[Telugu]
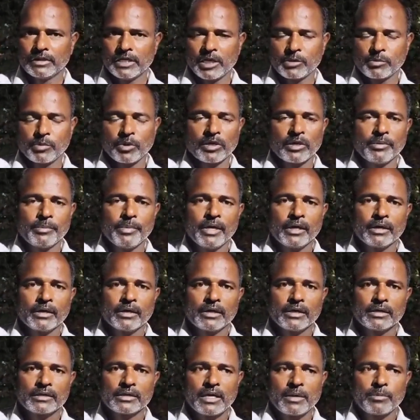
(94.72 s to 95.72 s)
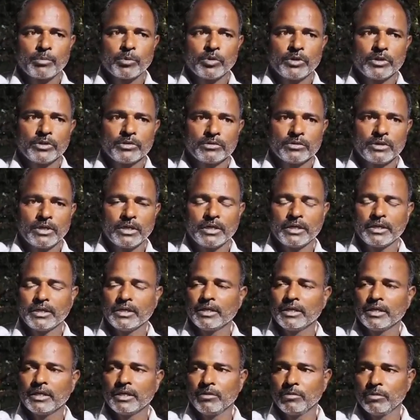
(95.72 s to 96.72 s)
కార్పాల బ్యాంకులో క్రాప్ లోన్ ఇస్తున్నారంటే
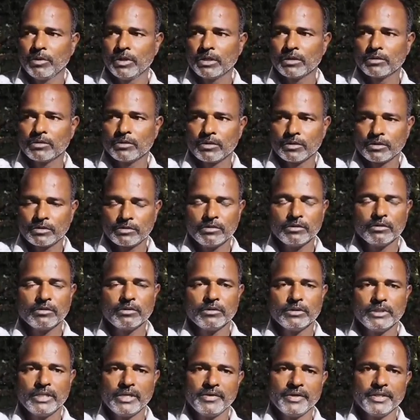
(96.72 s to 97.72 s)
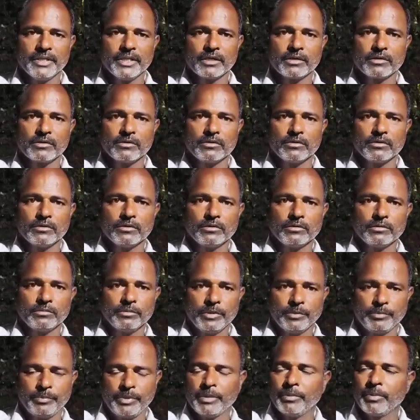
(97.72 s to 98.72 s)
రెండు వేల కొరకు దేవేందర్కు
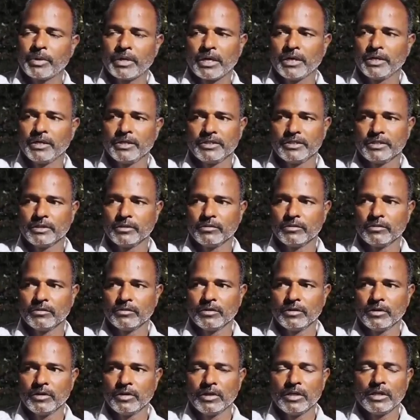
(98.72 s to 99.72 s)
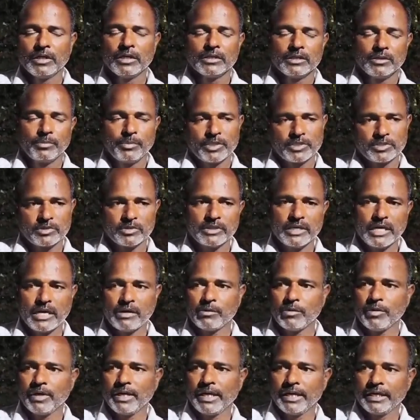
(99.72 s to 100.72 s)
మేము పేపర్లు అందించినాం ఫస్ట్
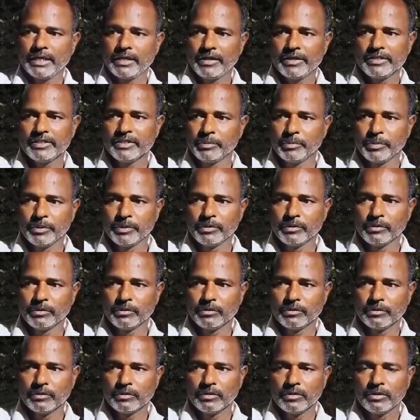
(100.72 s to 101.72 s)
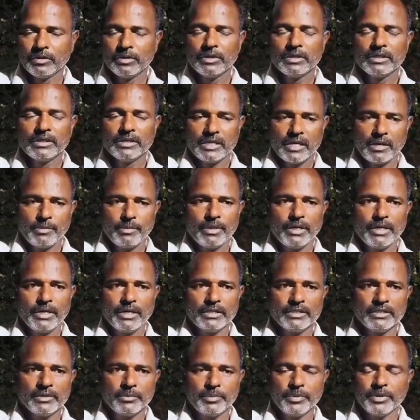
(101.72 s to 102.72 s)
యాభై వేలు అయినాయని చెప్పిండు యాభై వేలు
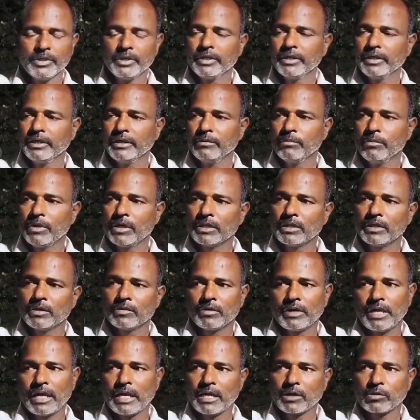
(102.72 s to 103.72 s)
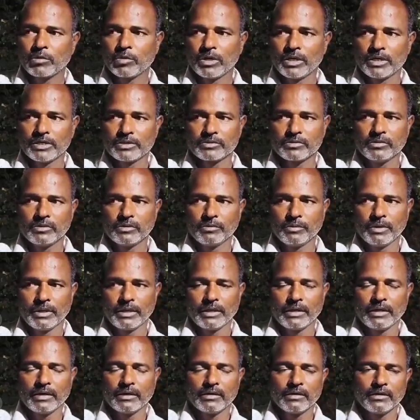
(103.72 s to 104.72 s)
అయినాయని చెప్పి మాకు తెలియకుండా ఆయన అకౌంట్లో వేసుకున్నాను
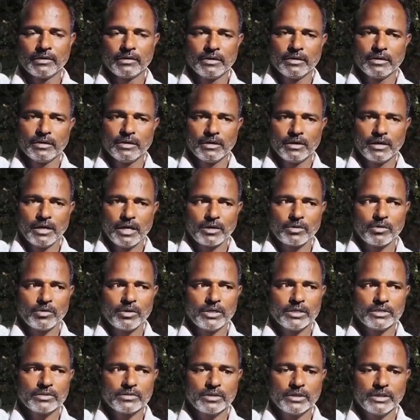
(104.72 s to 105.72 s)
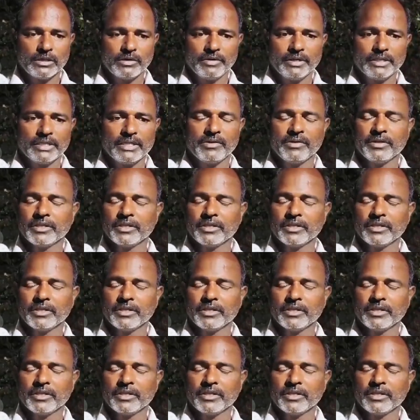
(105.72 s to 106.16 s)
మళ్ళీ అకౌంట్లో వేసుకొని ఏమైనా